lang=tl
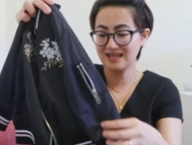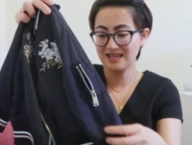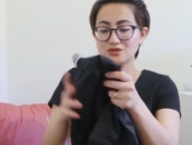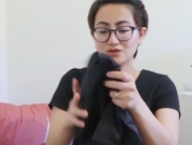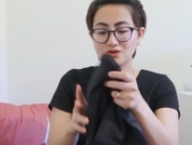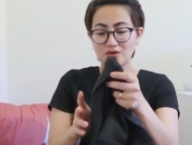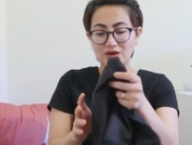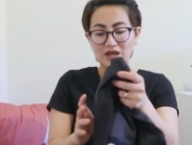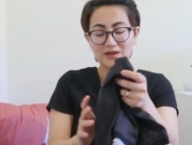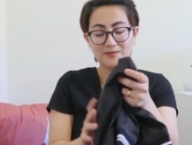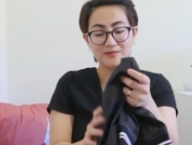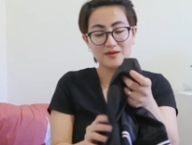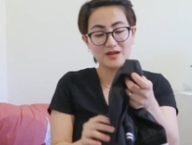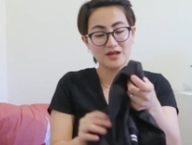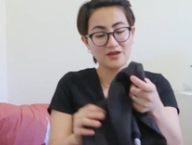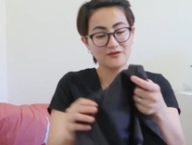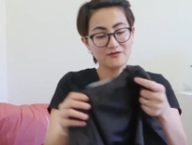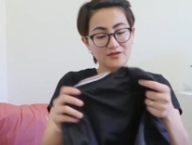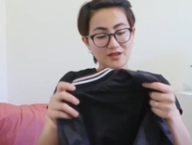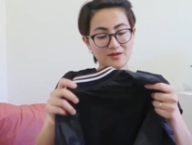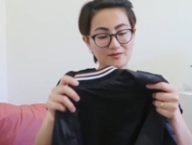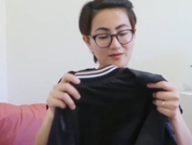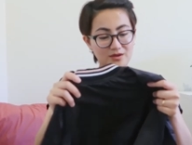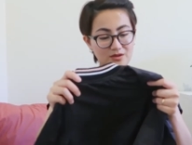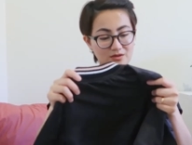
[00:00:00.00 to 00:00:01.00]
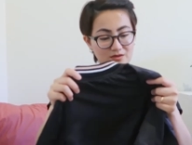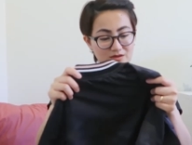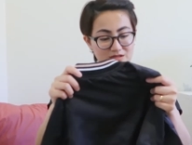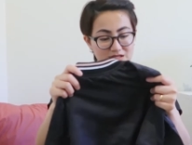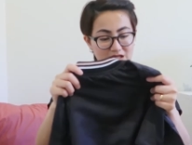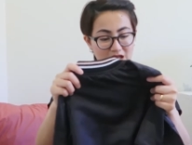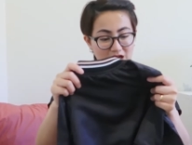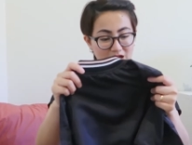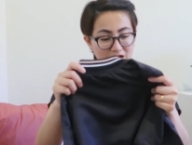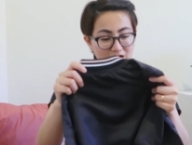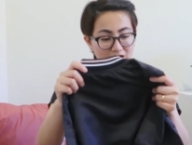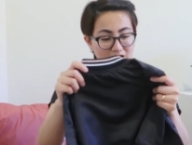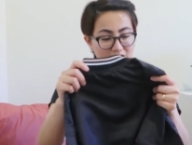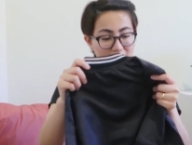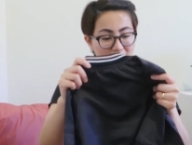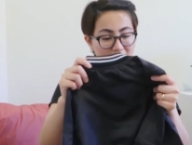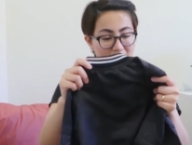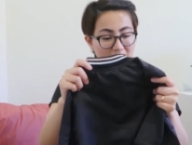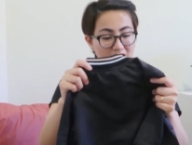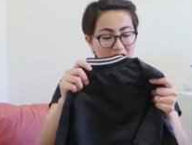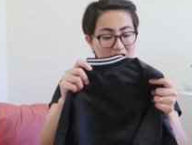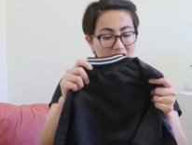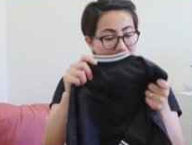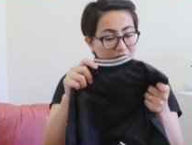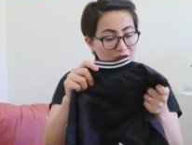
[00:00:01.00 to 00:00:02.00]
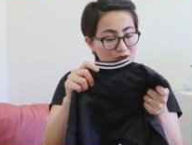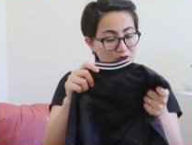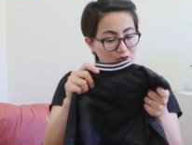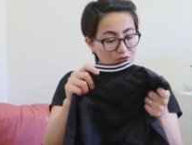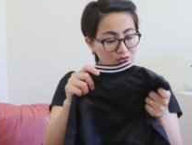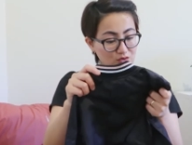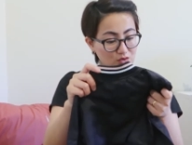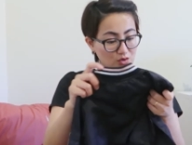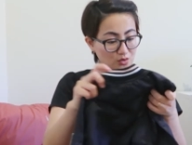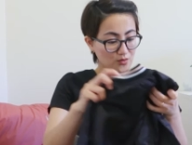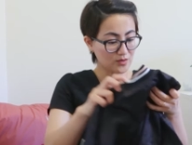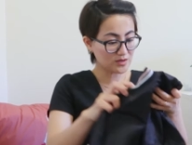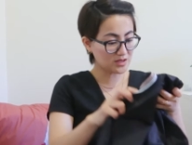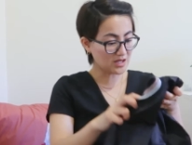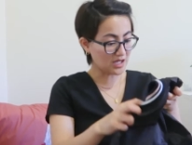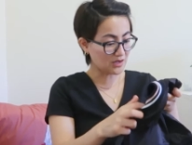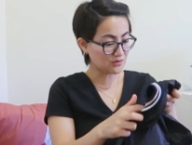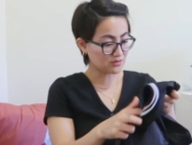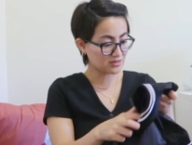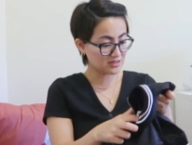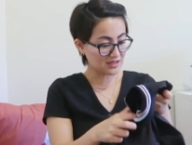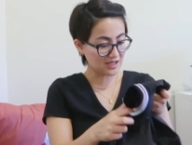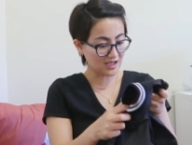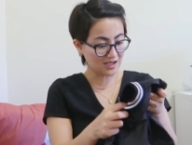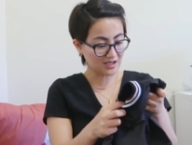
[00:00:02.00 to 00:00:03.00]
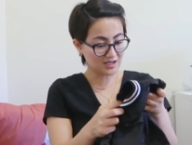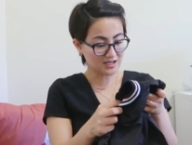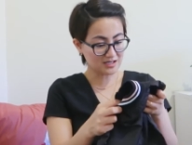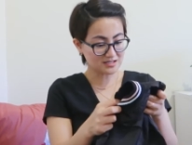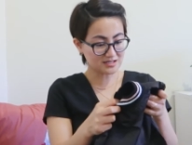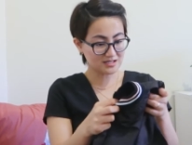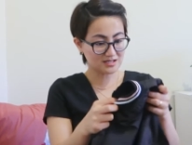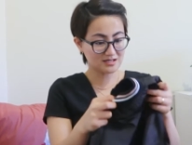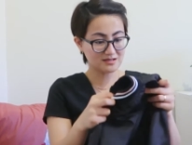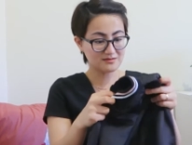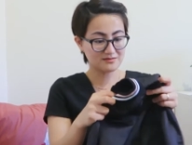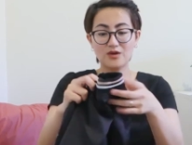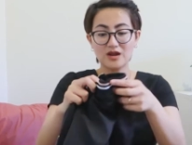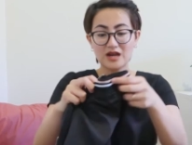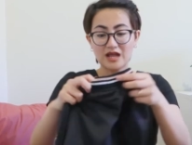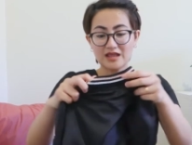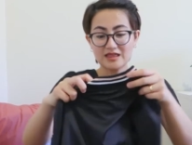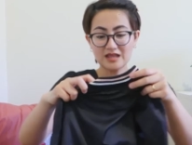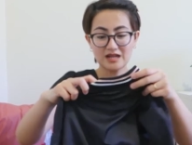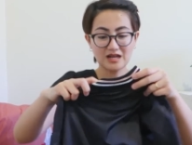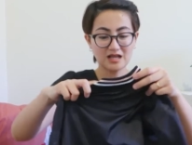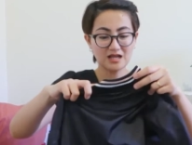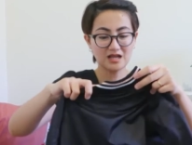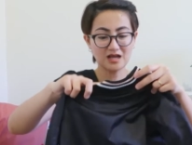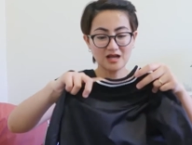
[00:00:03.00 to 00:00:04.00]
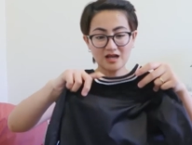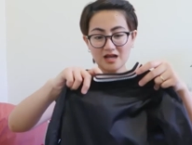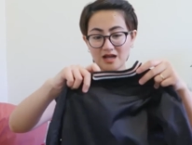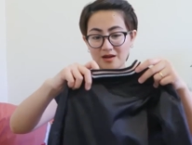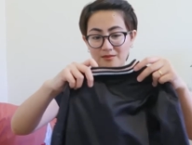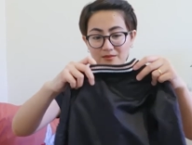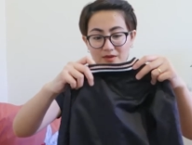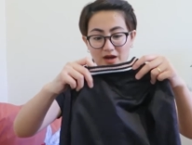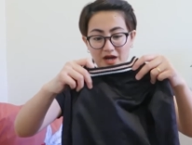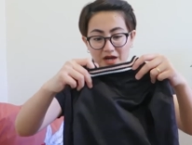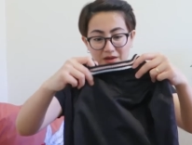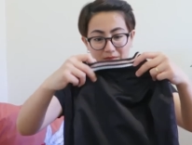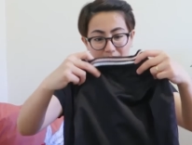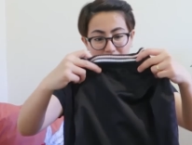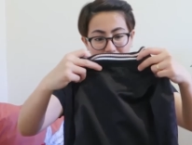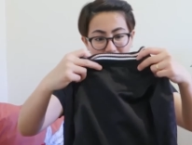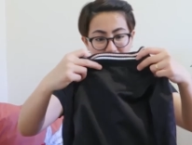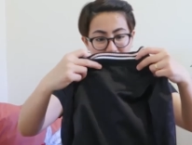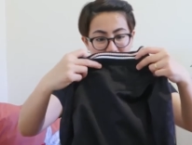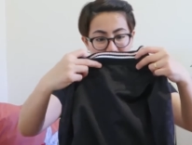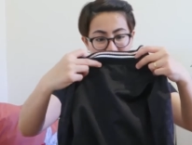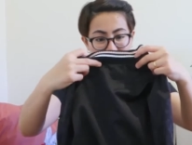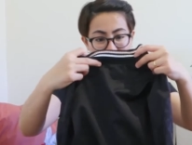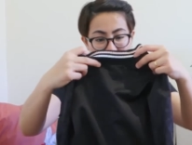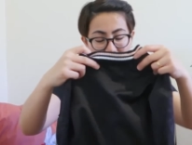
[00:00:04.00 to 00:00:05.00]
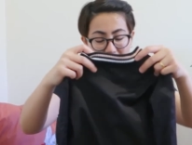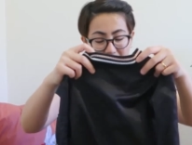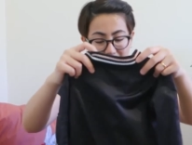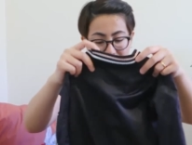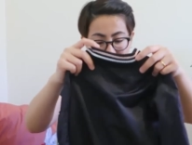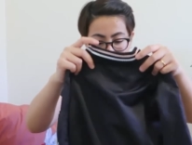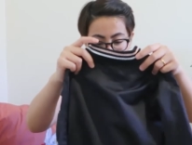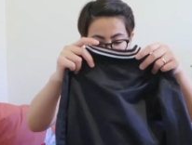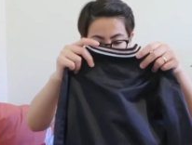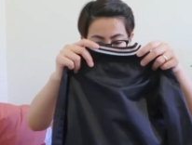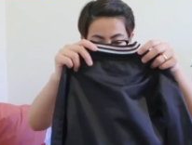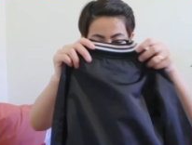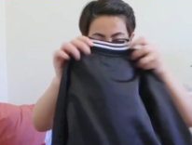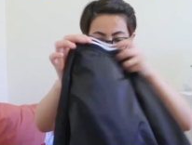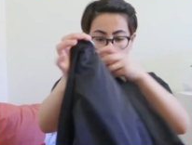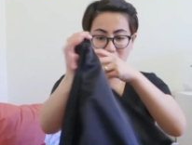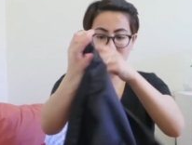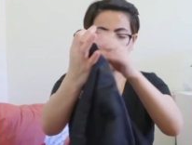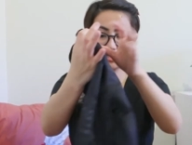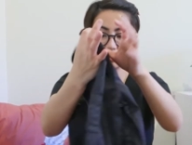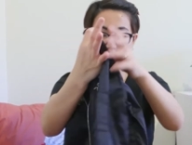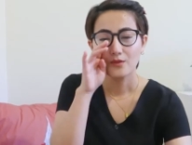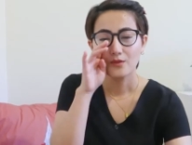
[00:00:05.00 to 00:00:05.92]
So, I believe naman yung seller na brand new to without tag kasi wala talagang ka-mark-mark na nagamit siya.